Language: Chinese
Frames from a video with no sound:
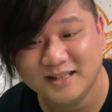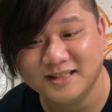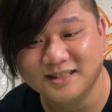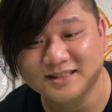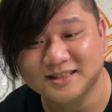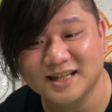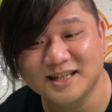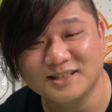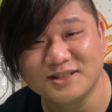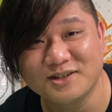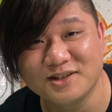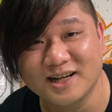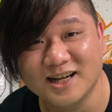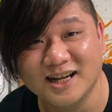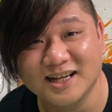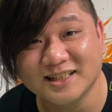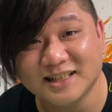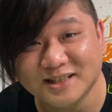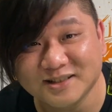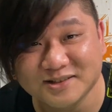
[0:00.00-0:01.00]
大雄刚
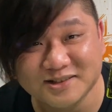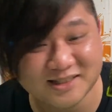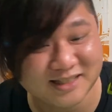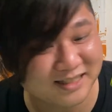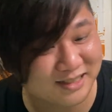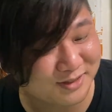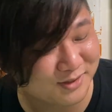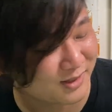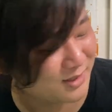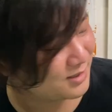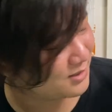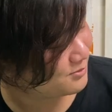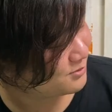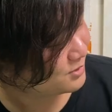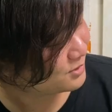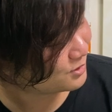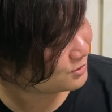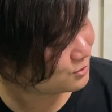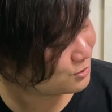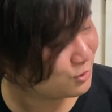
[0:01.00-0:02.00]
才想说奇怪，怎么
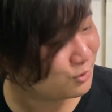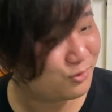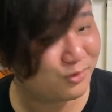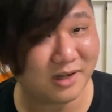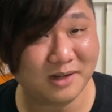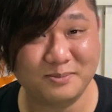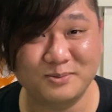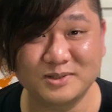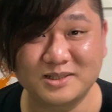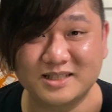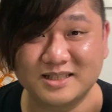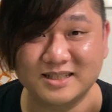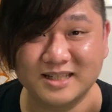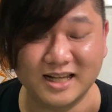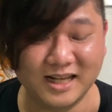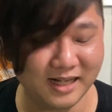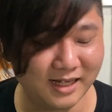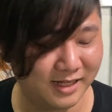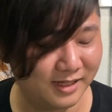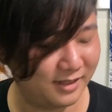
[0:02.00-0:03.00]
都触发不起
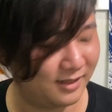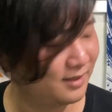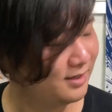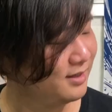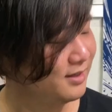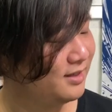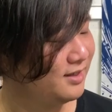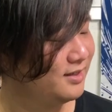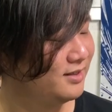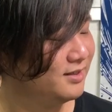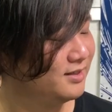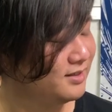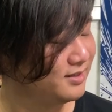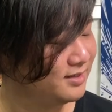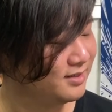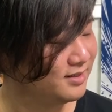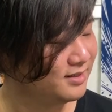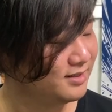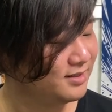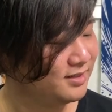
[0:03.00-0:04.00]
来
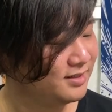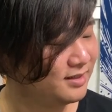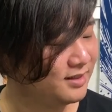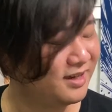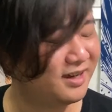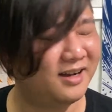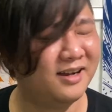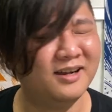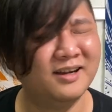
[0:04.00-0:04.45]
啊？